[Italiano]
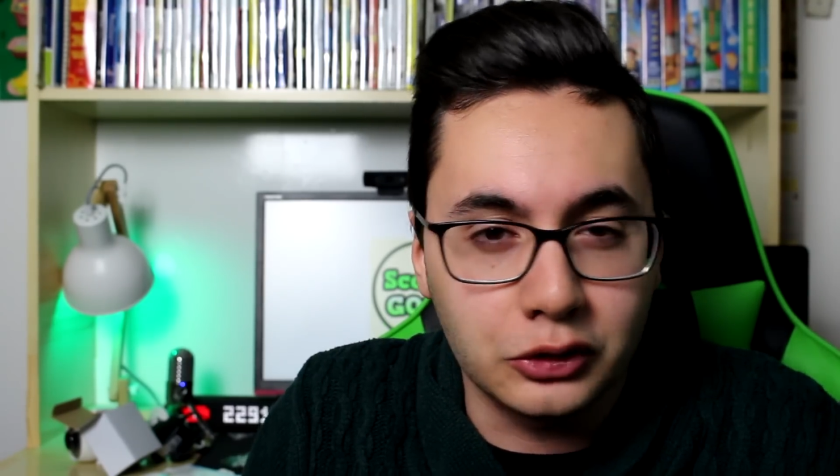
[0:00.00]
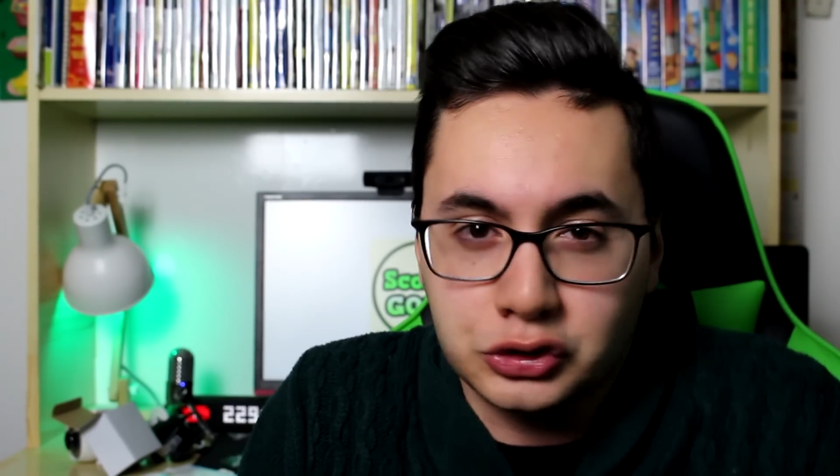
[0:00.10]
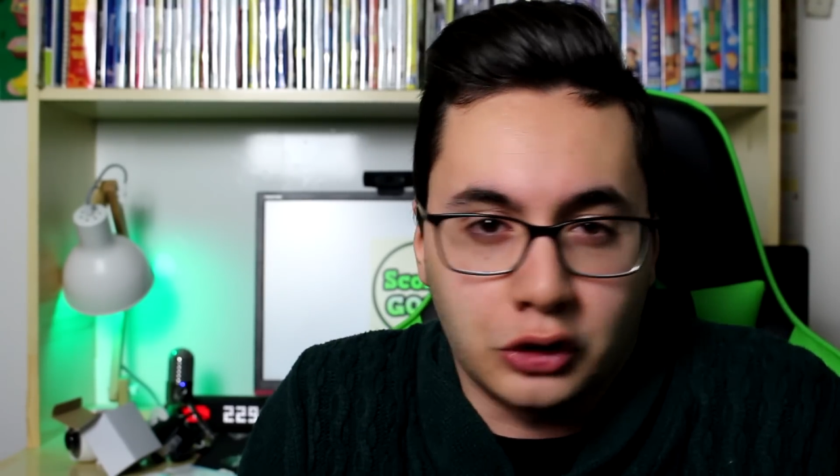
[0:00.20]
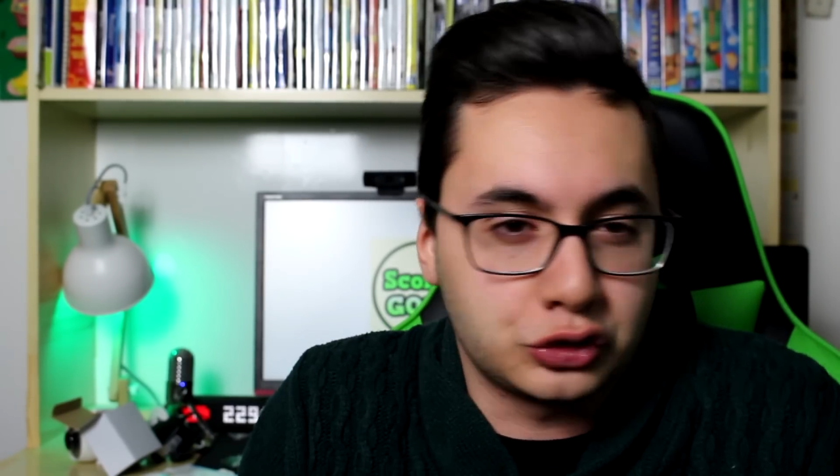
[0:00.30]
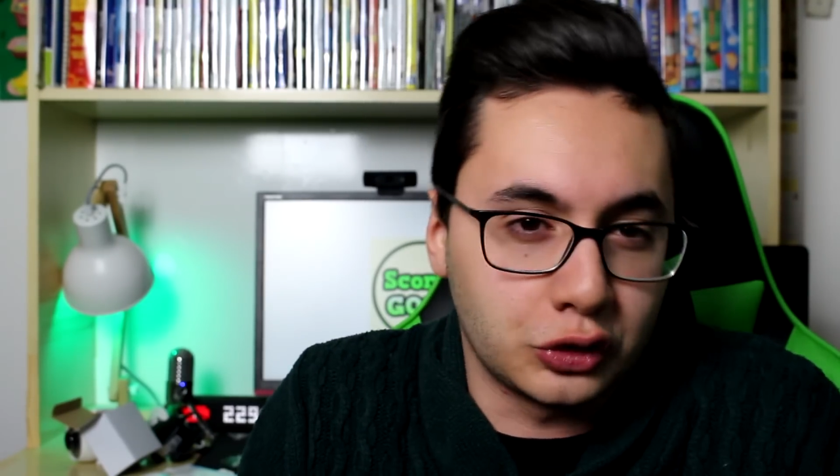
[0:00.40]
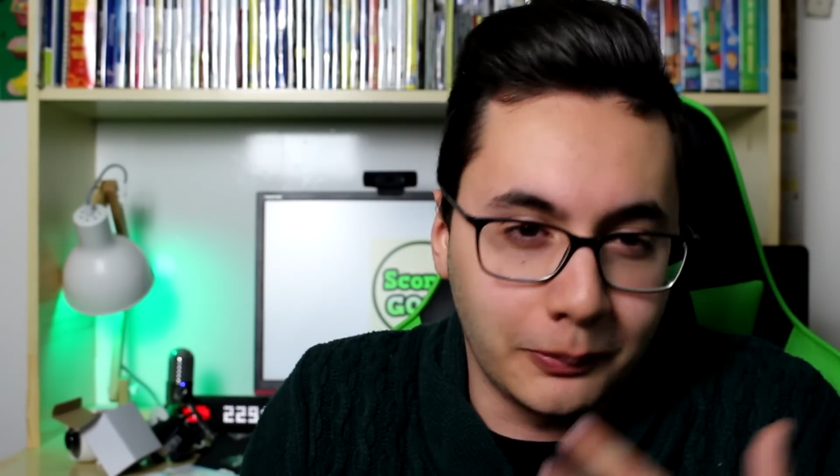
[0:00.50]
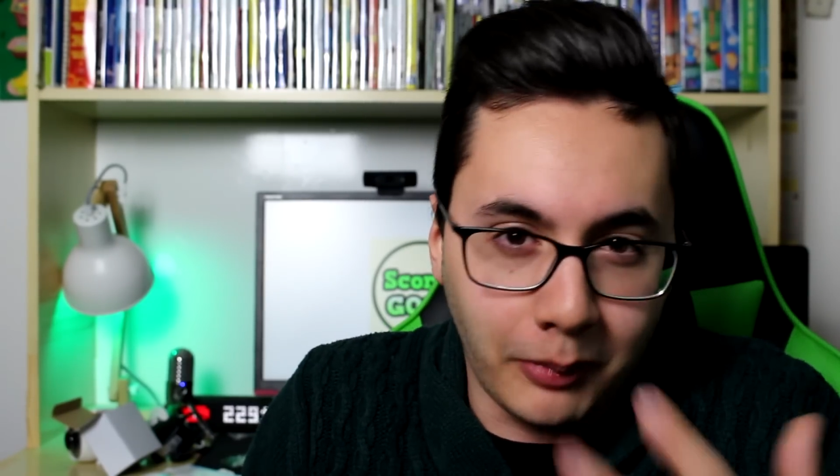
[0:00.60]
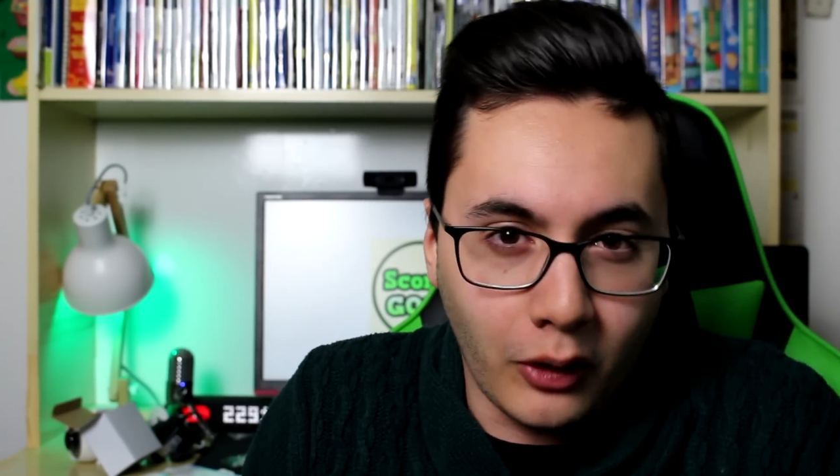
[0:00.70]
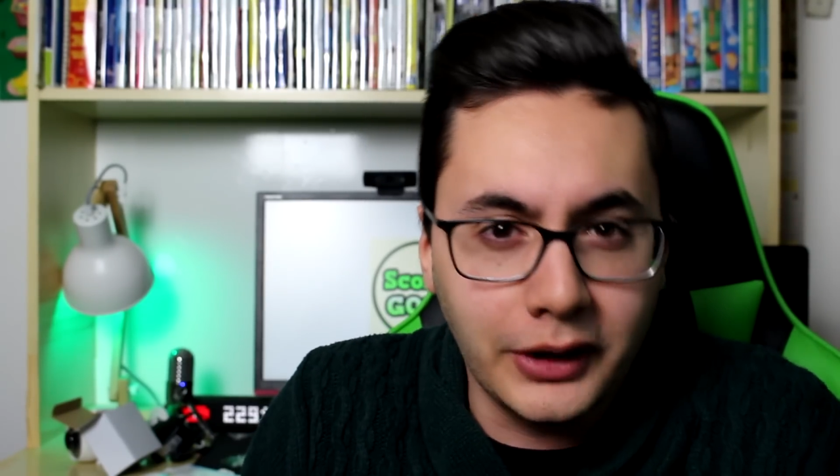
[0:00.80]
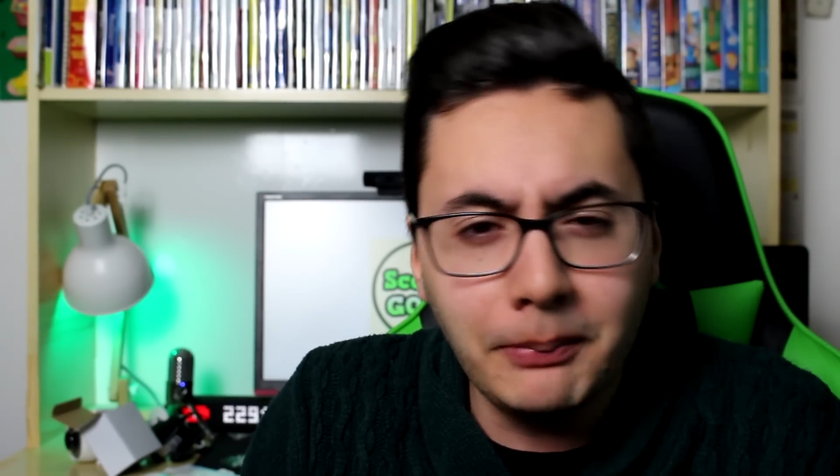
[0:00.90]
Lo so, sono
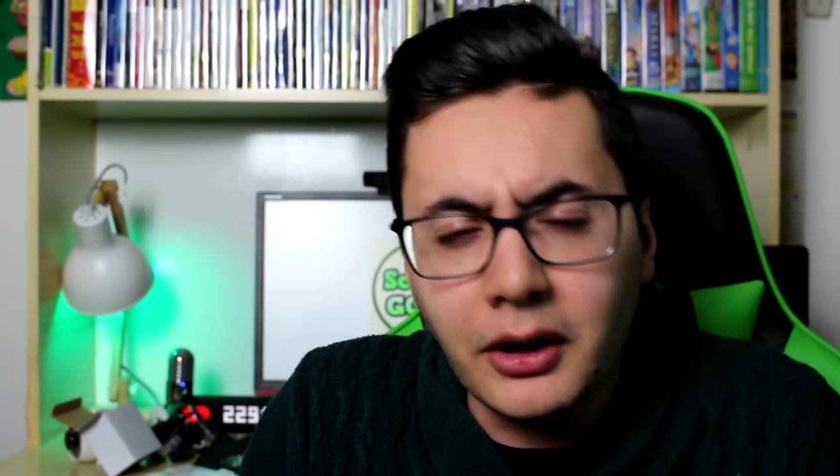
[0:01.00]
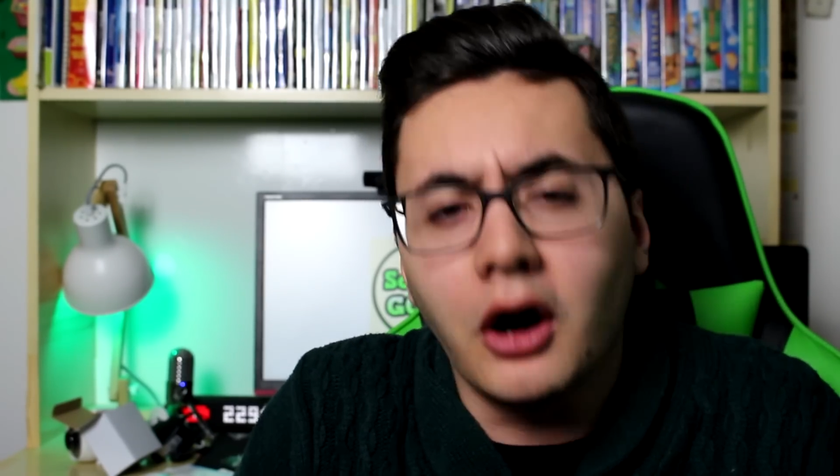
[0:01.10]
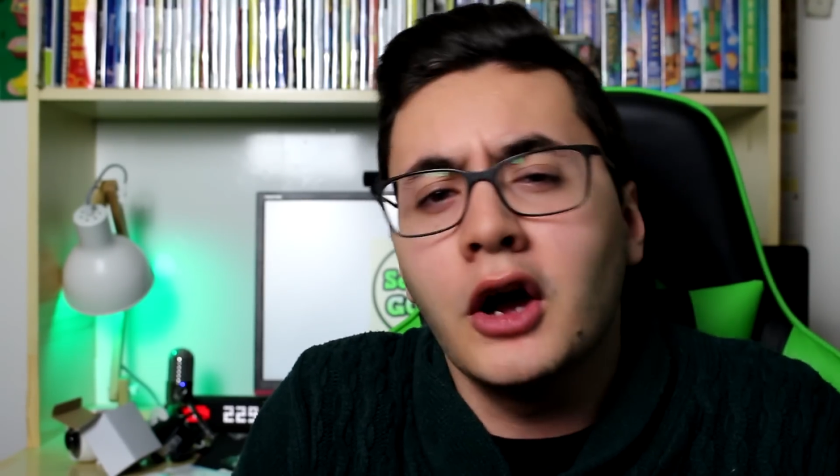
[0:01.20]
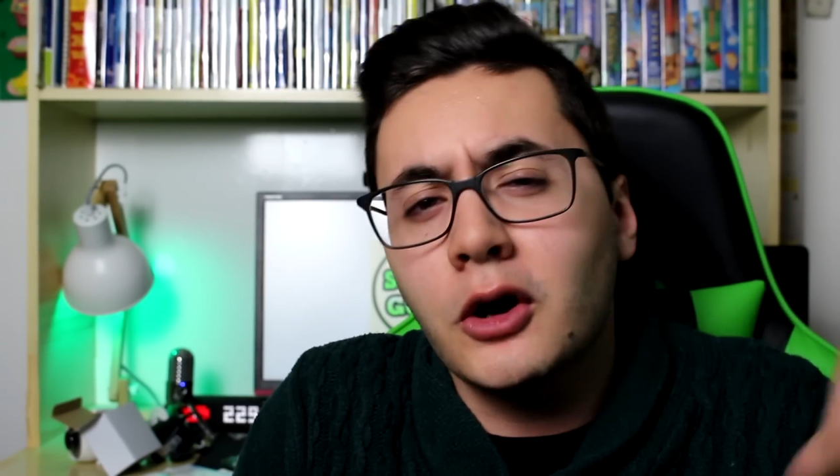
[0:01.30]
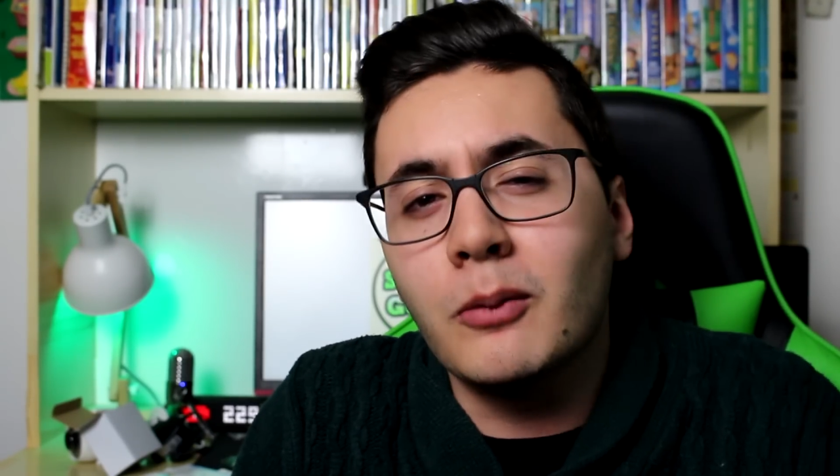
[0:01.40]
pochi, però